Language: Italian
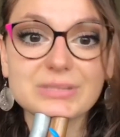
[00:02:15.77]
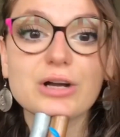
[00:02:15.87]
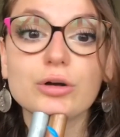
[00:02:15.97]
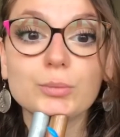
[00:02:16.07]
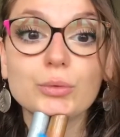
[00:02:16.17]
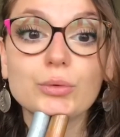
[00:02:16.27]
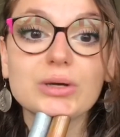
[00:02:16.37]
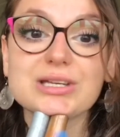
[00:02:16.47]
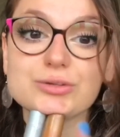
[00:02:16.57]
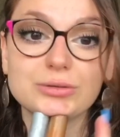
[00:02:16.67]
Comunque
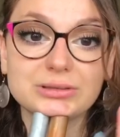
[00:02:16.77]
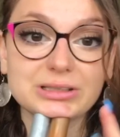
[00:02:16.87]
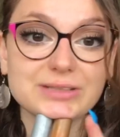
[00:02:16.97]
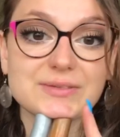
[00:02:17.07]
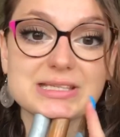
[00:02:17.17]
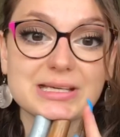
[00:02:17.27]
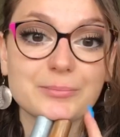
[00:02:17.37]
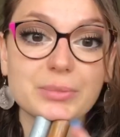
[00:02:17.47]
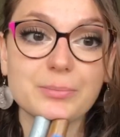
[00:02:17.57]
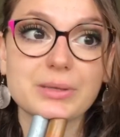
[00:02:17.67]
ascoltatevi
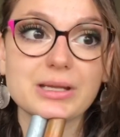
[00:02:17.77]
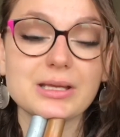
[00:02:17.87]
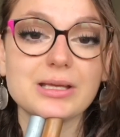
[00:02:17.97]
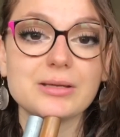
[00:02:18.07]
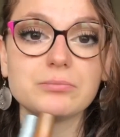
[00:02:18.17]
sempre perché